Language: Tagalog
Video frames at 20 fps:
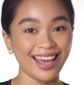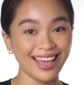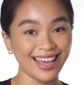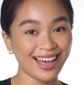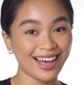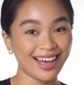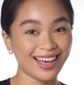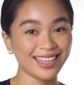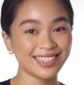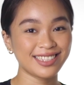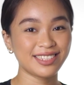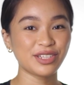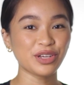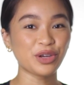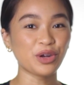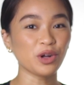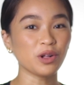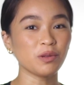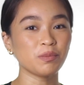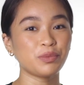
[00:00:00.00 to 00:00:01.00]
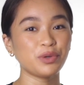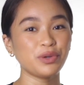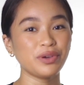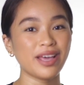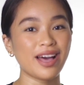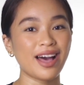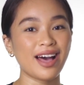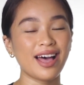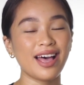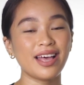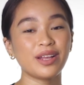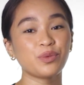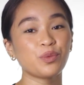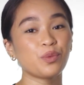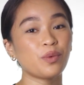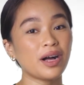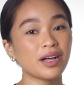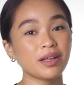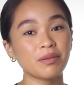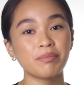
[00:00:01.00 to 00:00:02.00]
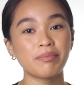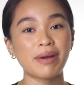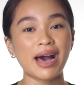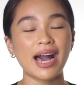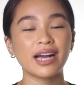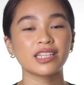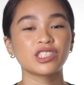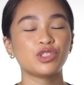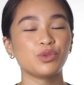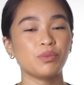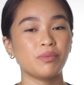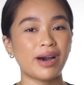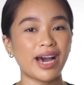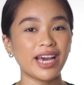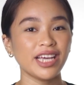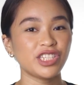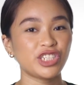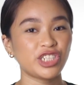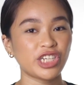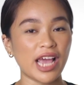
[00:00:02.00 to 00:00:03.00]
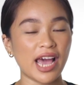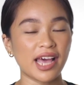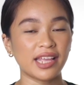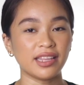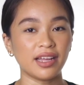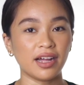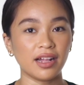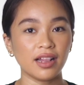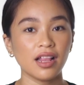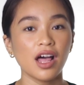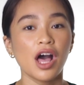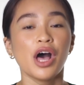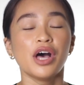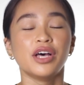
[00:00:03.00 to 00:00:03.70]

Heya! It's your girl Buya and welcome back to my channel.